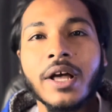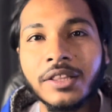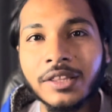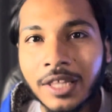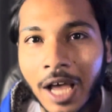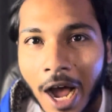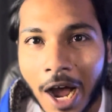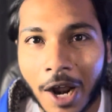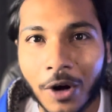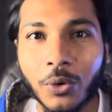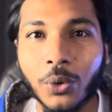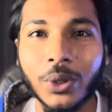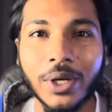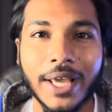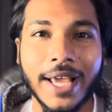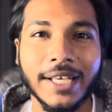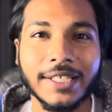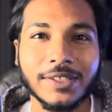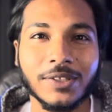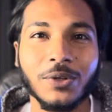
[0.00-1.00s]
দারুণ
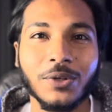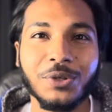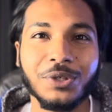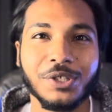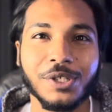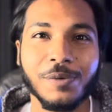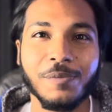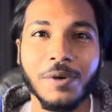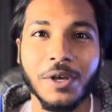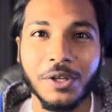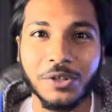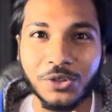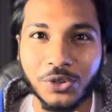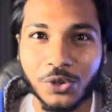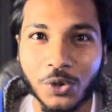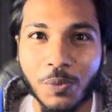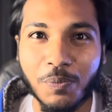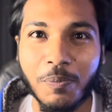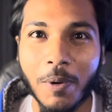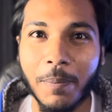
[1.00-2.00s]
এক্সক্লুসিভ
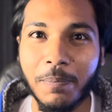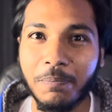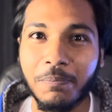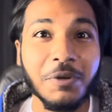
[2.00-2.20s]
সুপার